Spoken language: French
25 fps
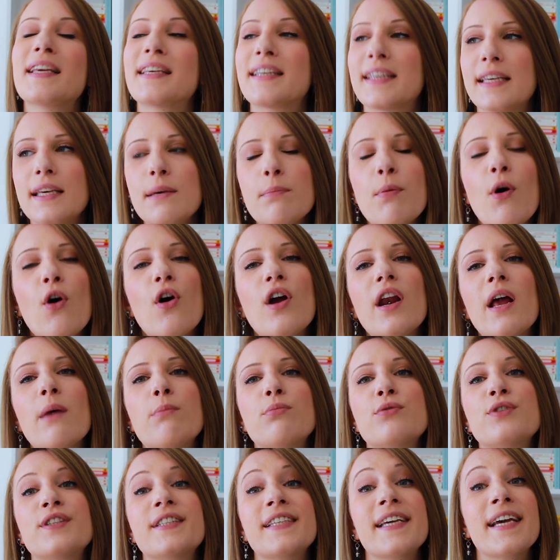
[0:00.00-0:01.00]
qui prend la
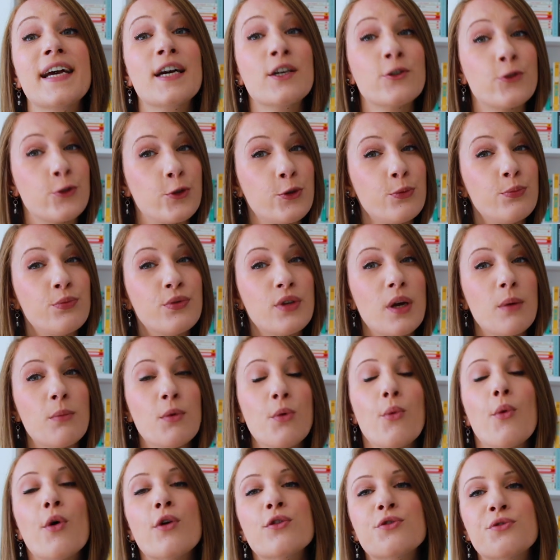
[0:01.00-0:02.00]
poussière depuis un
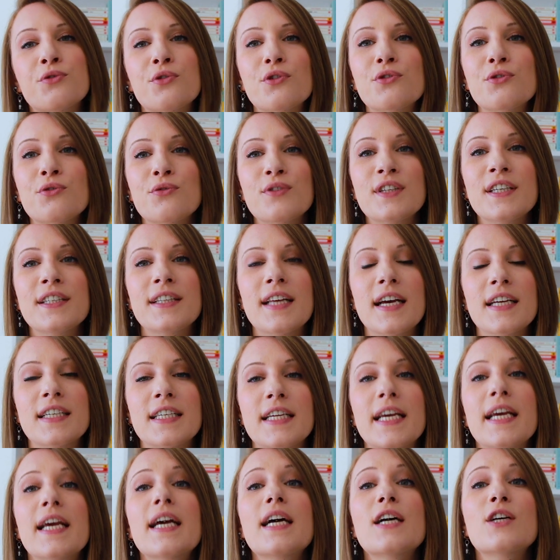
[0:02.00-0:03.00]
moment sur son
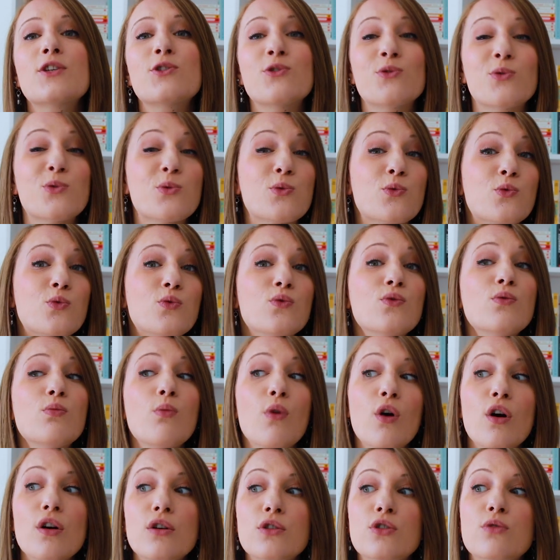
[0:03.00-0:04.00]
étagère. Du coup,
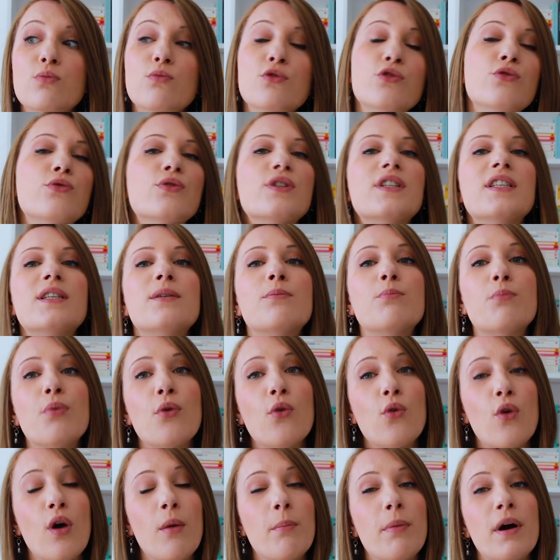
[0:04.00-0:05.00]
bah, je me suis dit
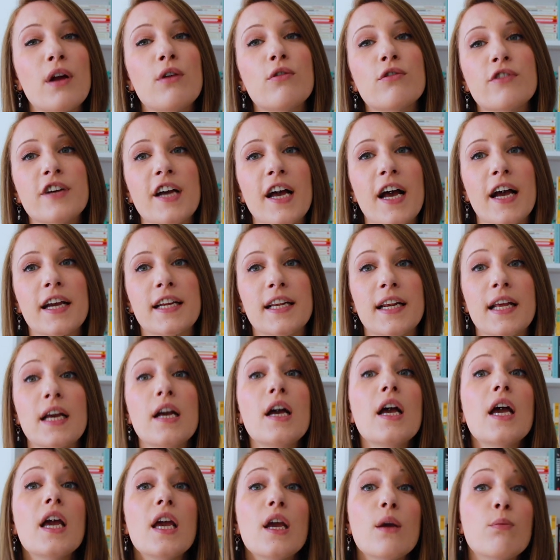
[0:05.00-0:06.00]
pourquoi pas l'offrir à
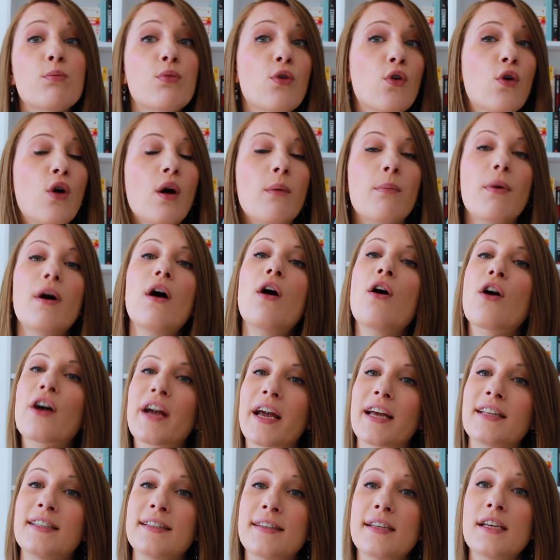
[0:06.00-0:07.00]
Claire et pourquoi pas
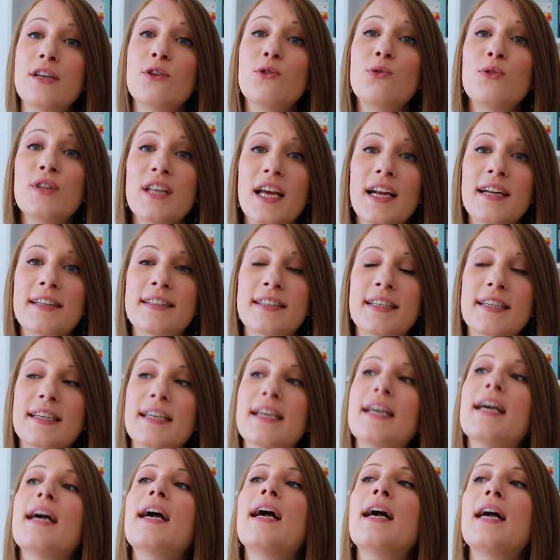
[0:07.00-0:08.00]
organiser une
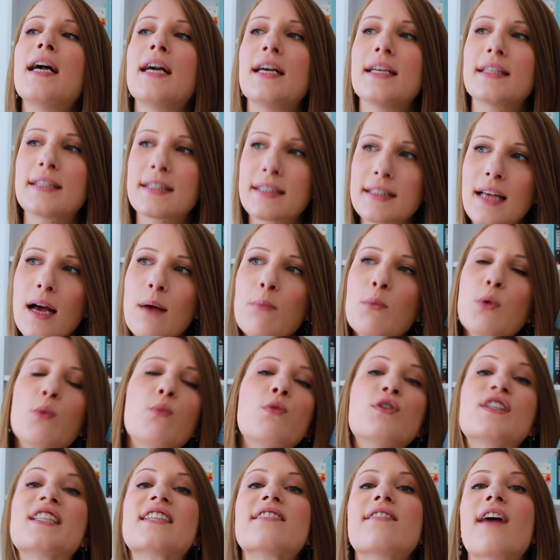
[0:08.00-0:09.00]
LC. Ça me
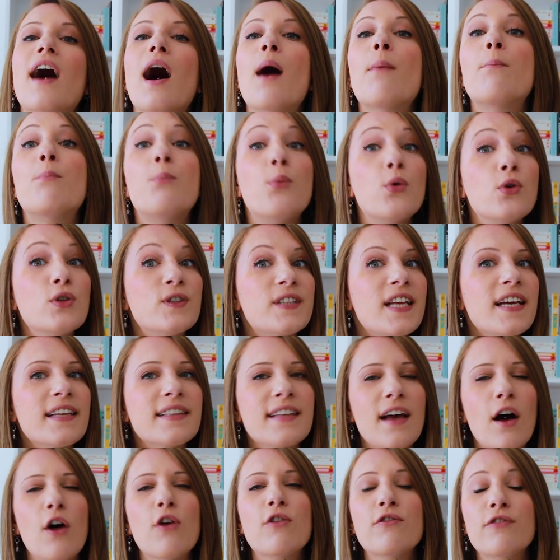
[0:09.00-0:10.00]
motivera
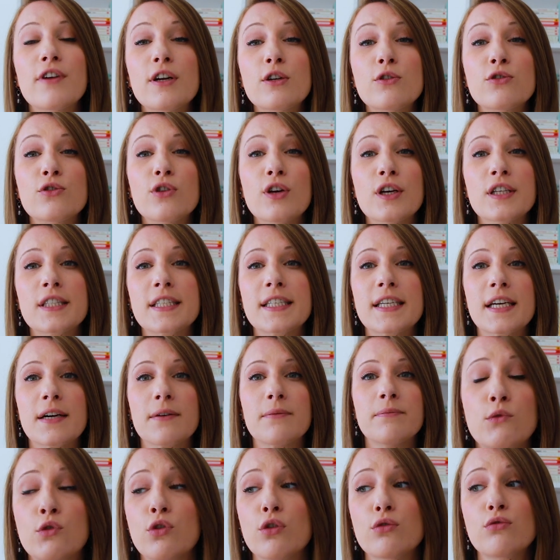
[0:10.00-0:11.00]
peut-être à enfin le sortir.
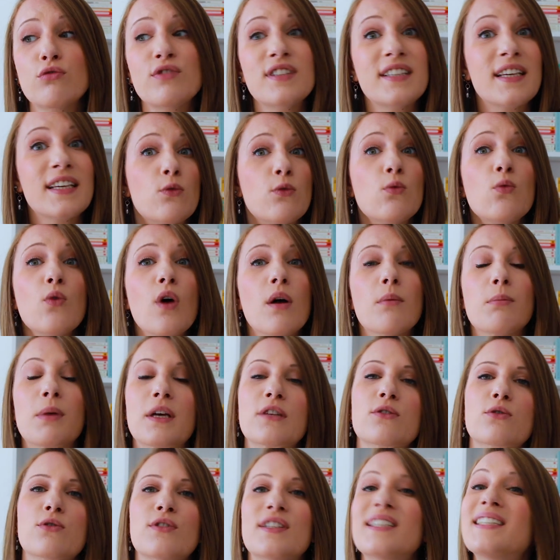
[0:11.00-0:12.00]
Surtout con, hein,
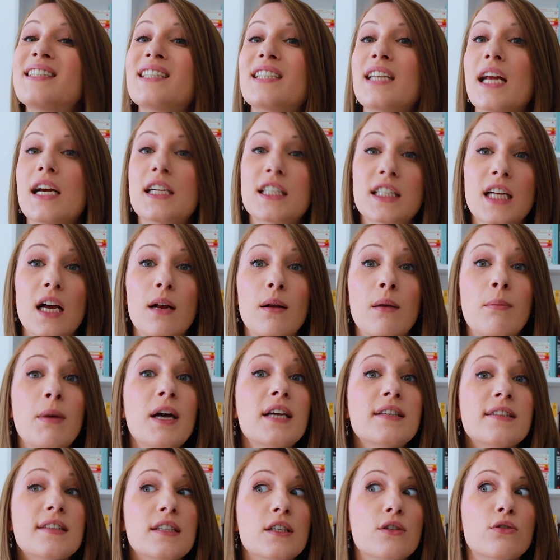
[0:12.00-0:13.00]
parce que si je l'ai acheté à la
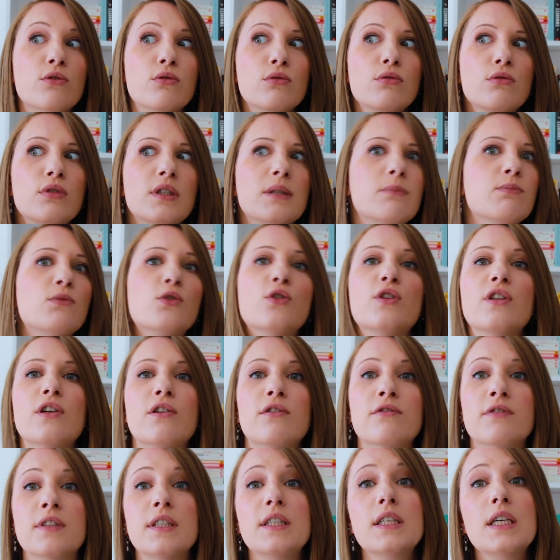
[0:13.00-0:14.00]
base, c'est qu'il me donnait
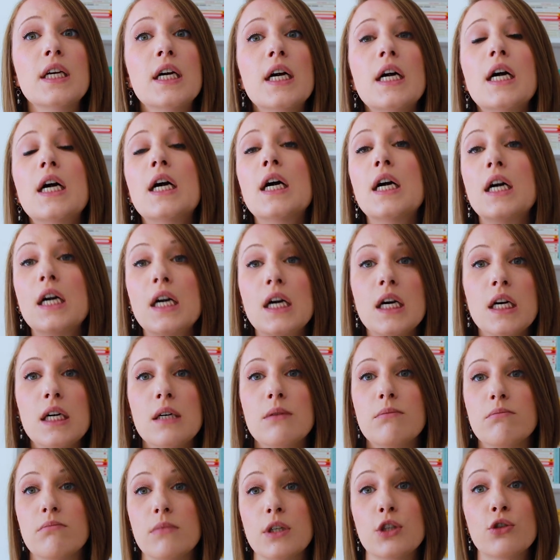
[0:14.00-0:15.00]
envie.
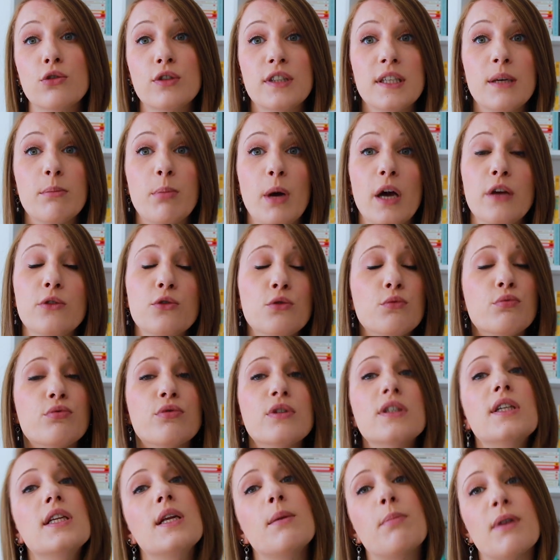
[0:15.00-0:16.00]
Mais je sais pas,
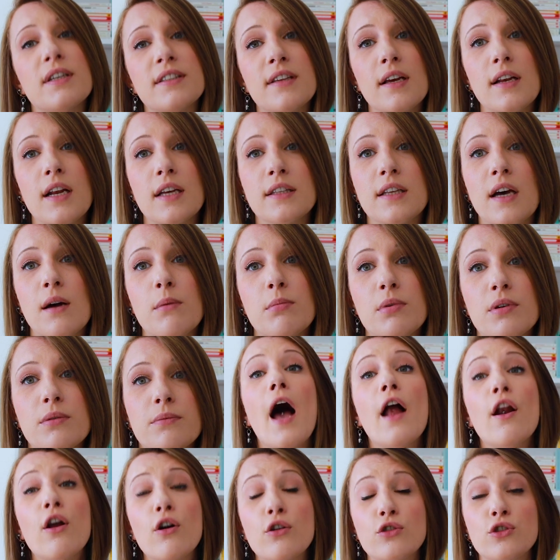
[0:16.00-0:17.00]
depuis, il est passé à la trappe.
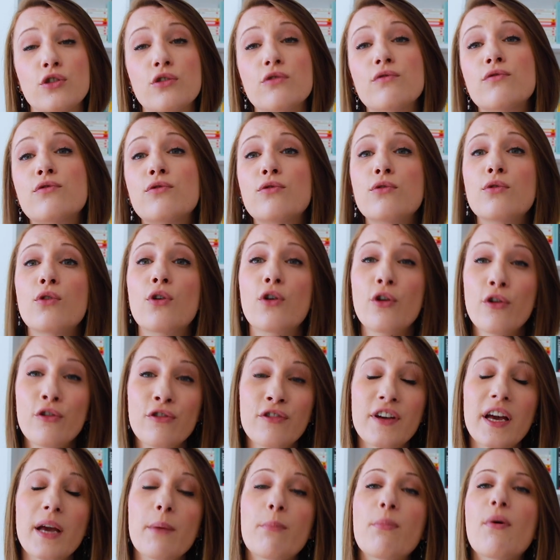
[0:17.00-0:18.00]
Alors je ne vous
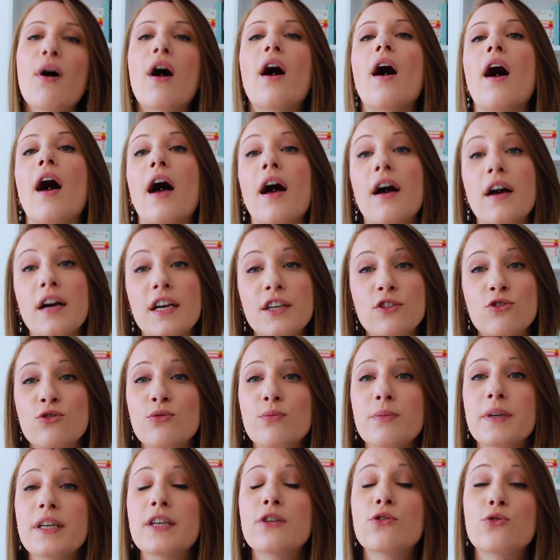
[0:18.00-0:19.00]
referai pas un
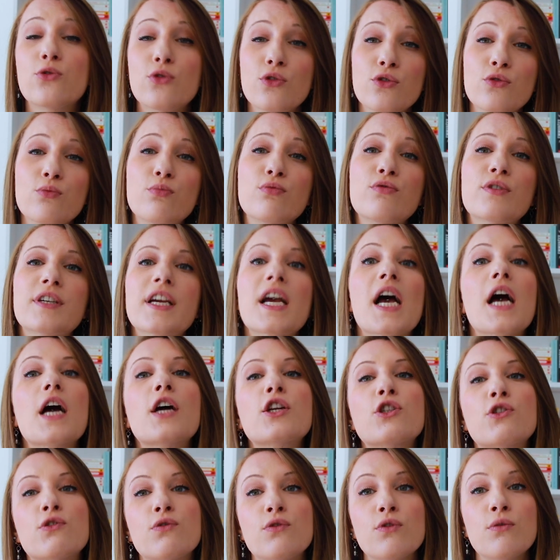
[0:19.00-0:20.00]
résumé de ce
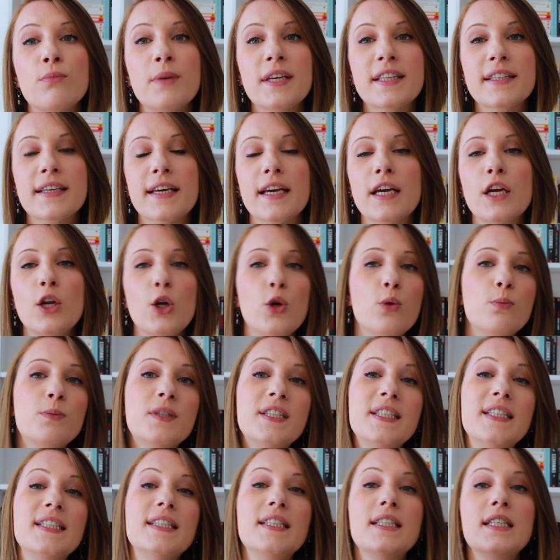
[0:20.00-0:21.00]
bouquin, je vous mettrai le
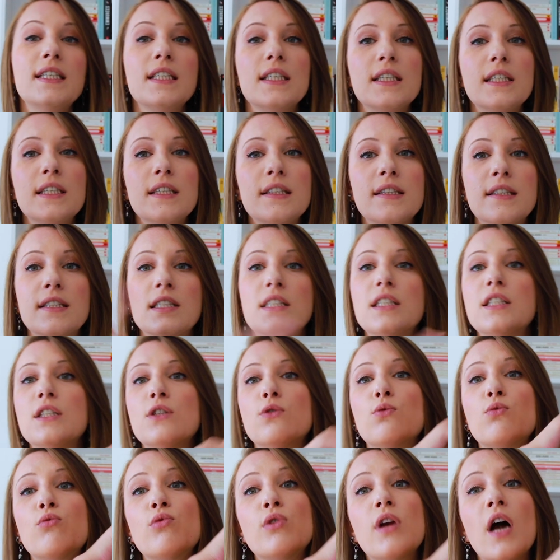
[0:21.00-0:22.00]
petit
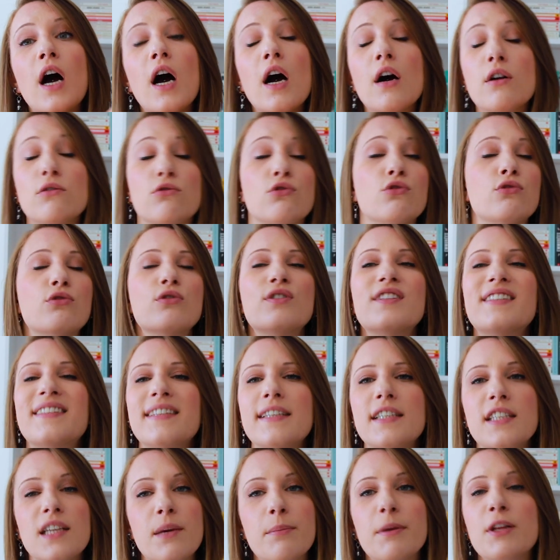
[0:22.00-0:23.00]
ici ou là, je ne
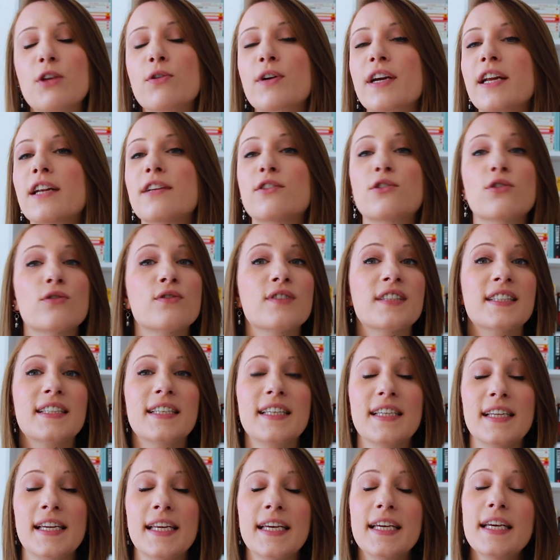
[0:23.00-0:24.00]
sais jamais dans quel sens
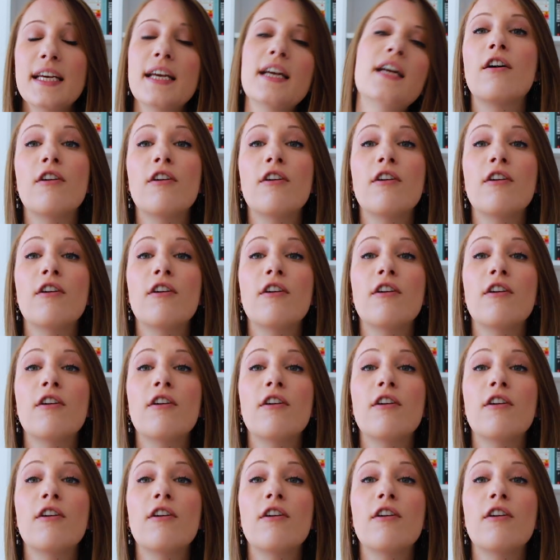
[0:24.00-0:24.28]
il est,